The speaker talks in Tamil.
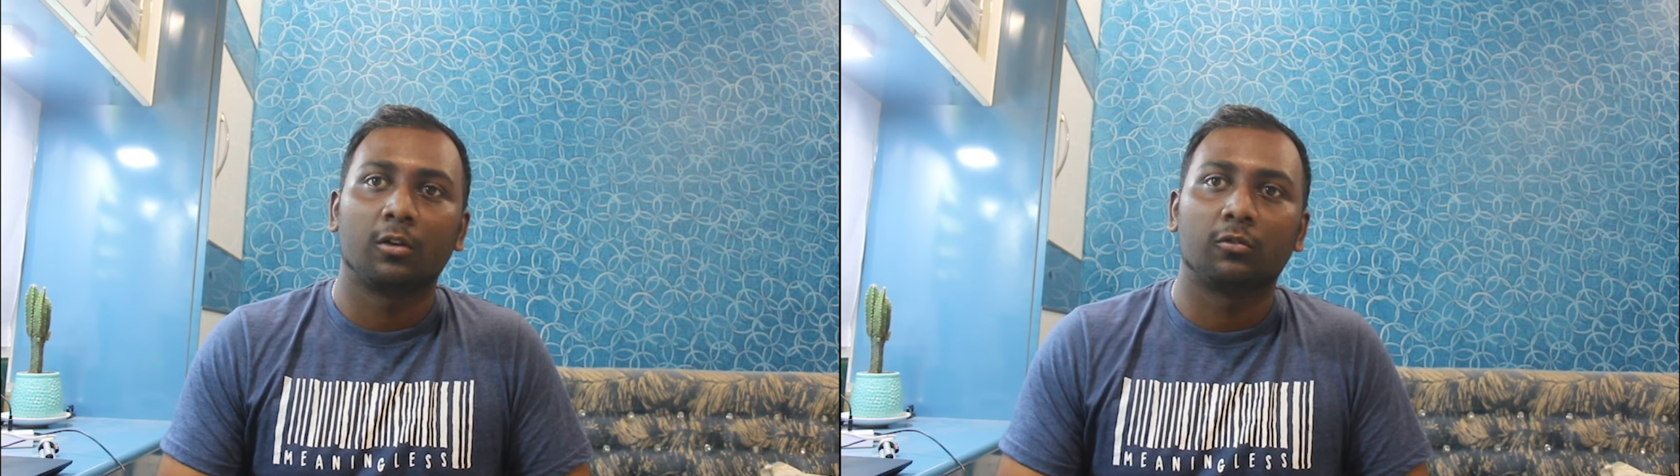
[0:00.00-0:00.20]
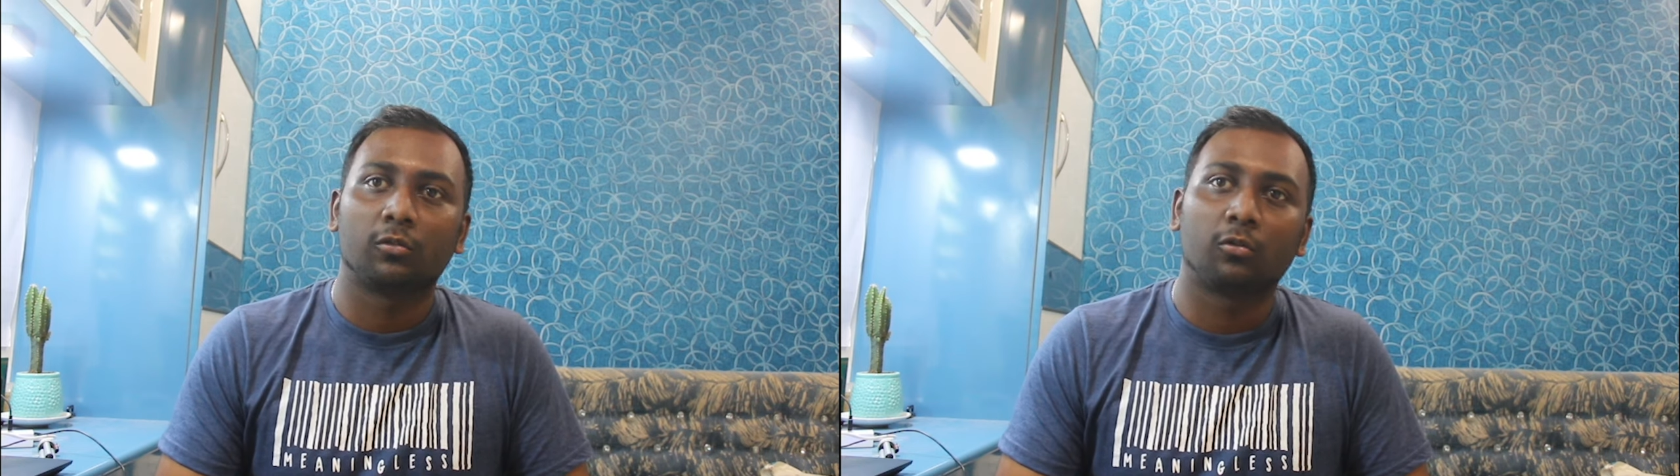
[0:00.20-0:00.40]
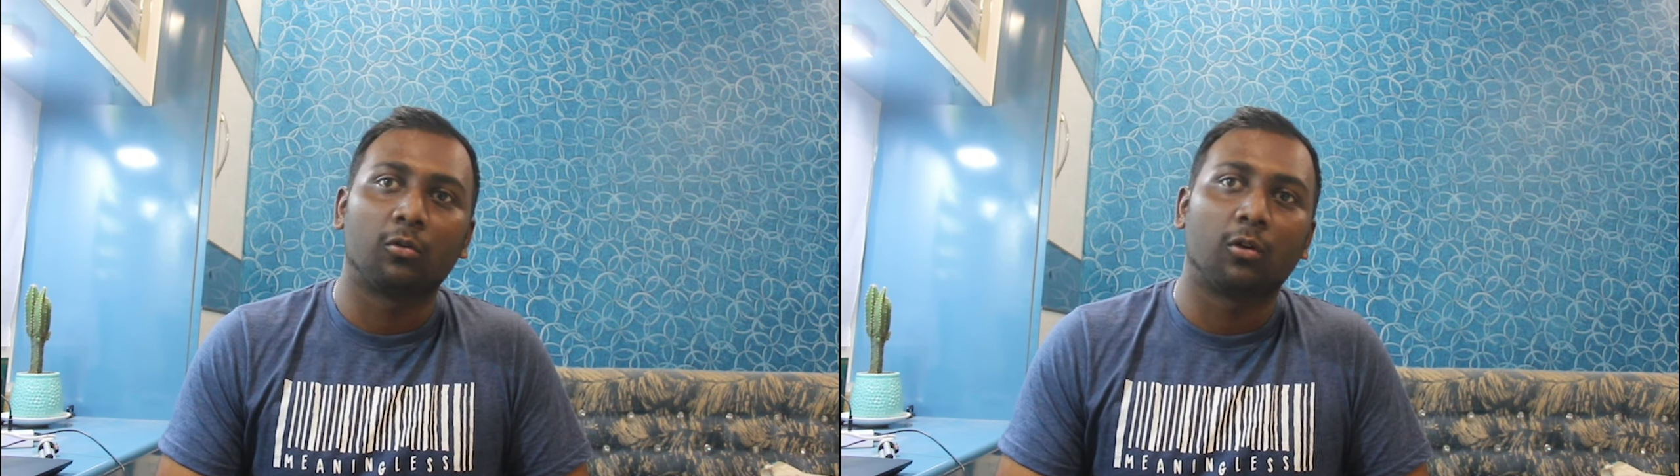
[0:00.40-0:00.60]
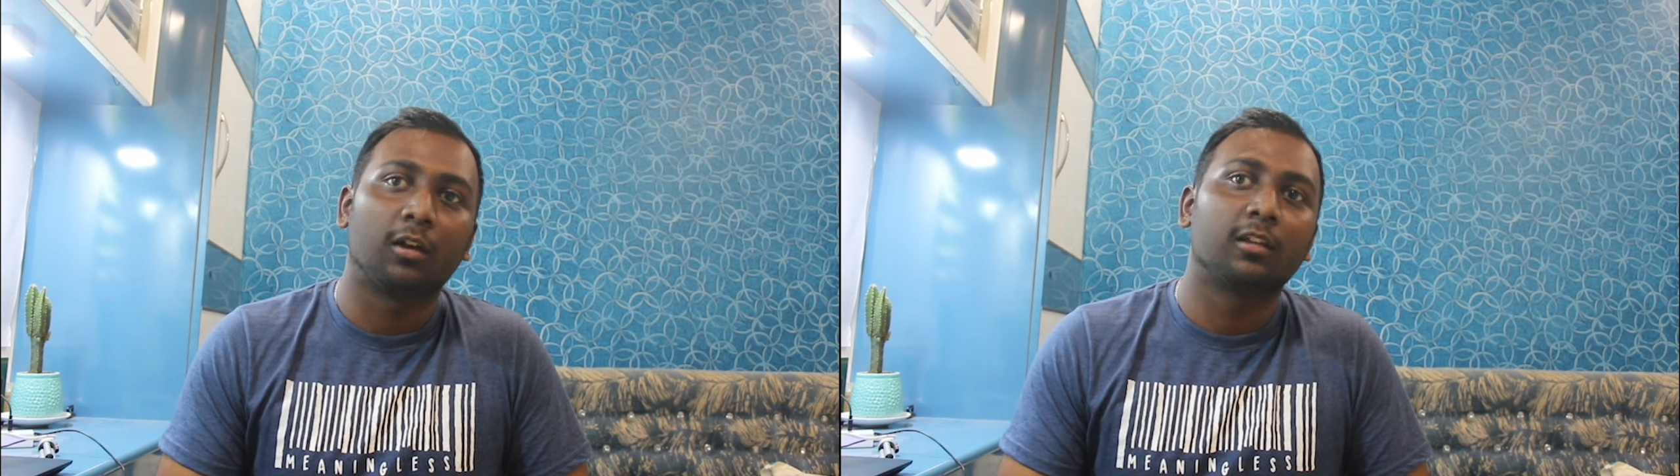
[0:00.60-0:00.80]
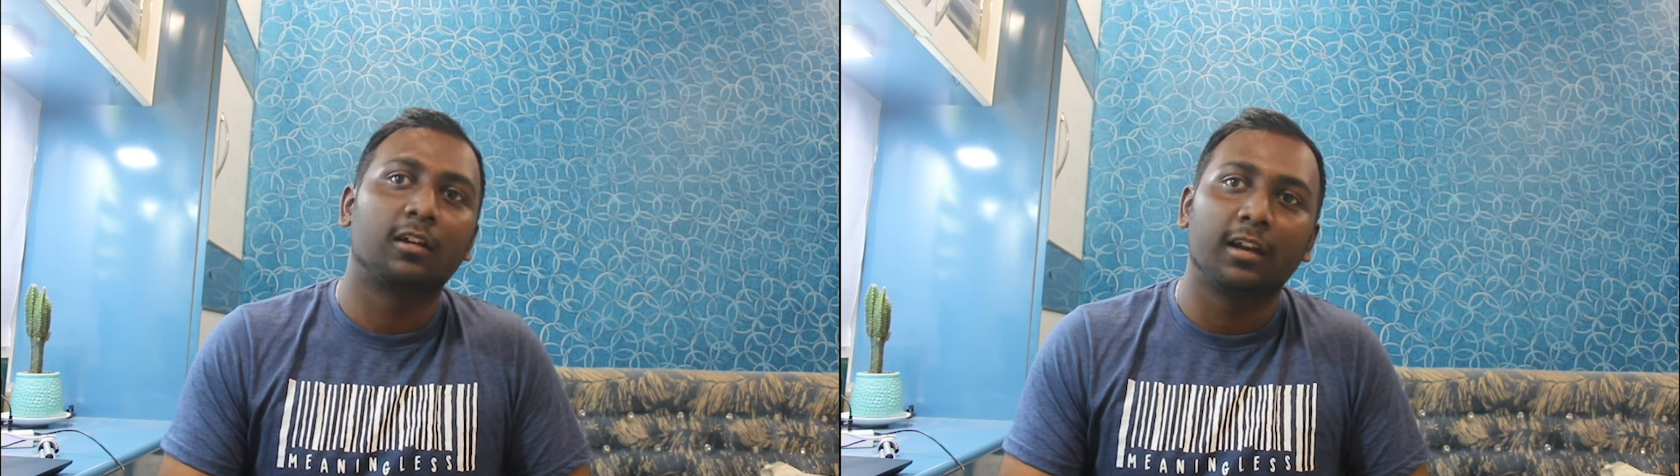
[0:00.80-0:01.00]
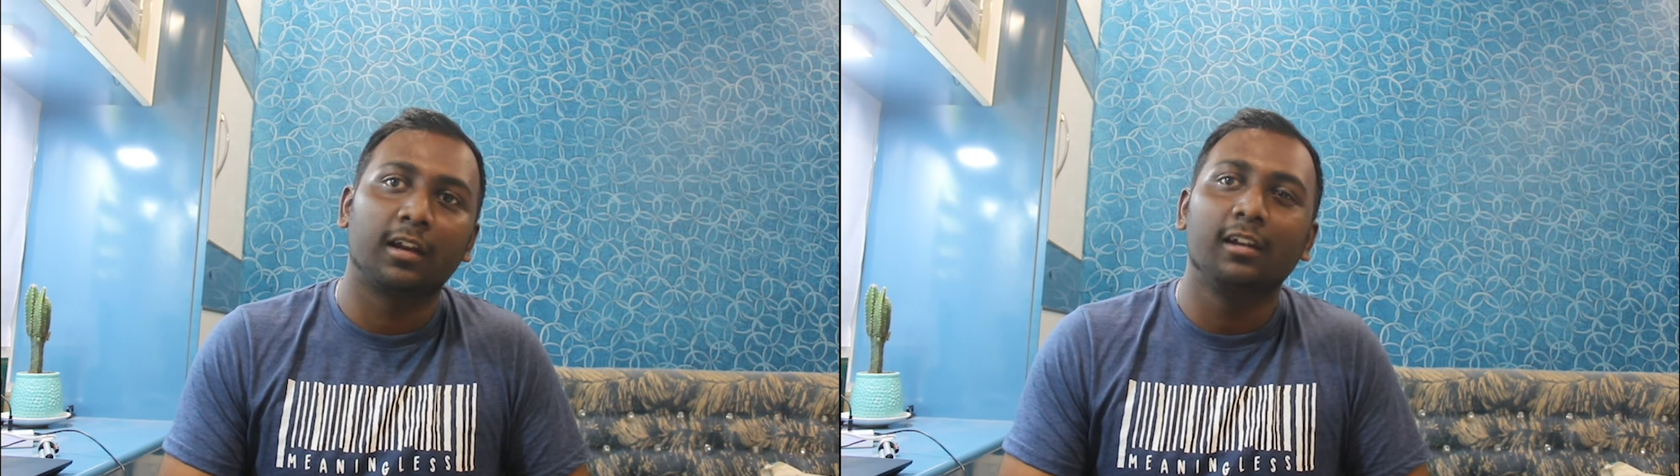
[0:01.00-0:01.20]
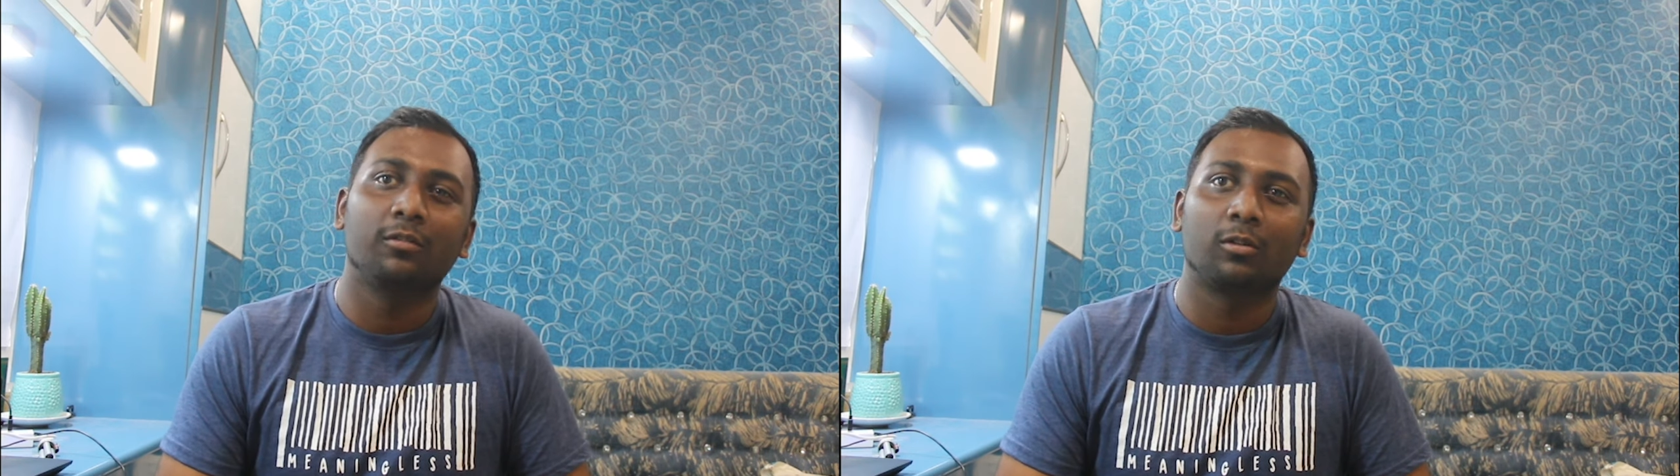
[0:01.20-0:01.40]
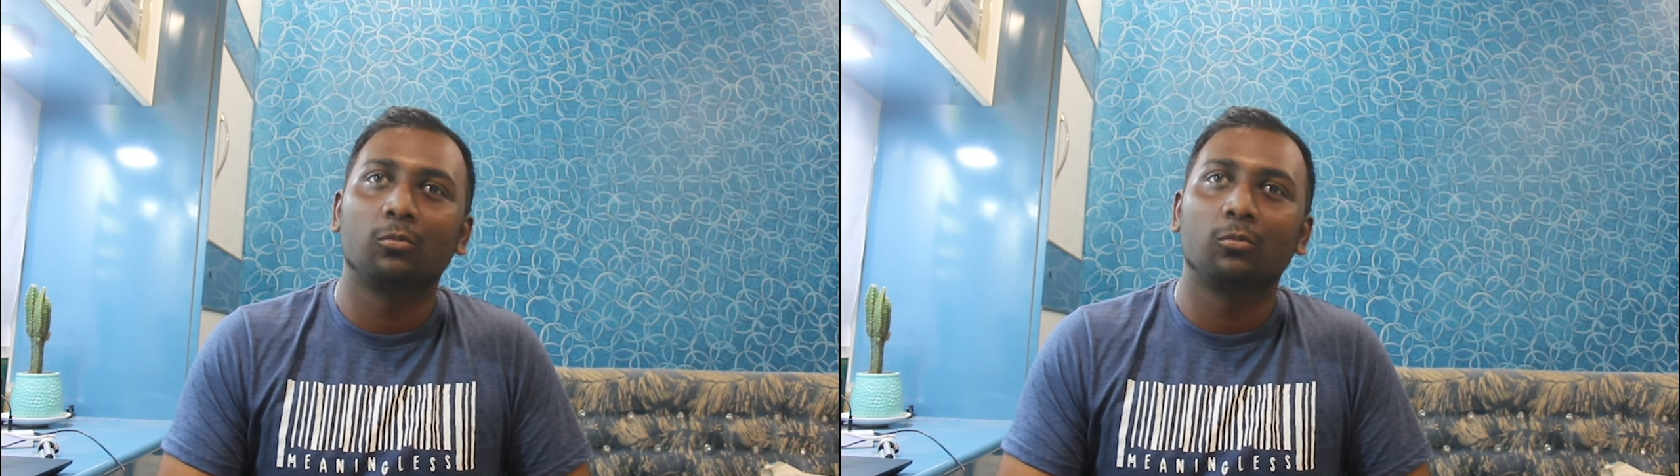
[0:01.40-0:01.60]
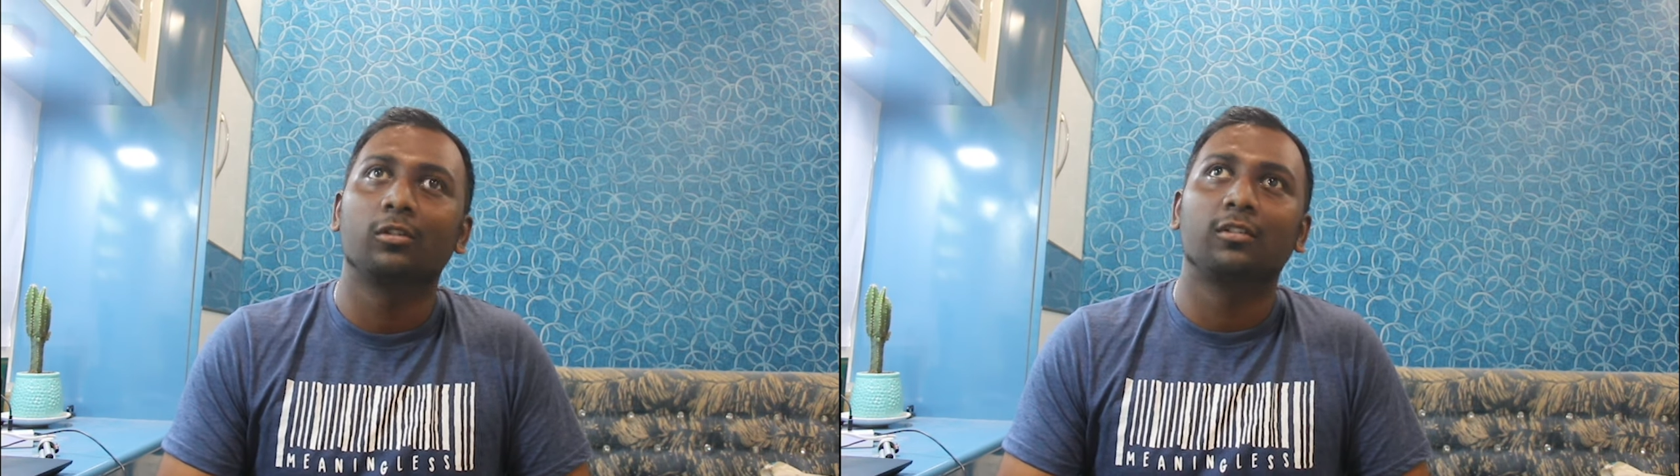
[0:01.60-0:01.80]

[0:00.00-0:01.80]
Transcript: ஸோ அந்த ட்ரெய்லர் வரும்போது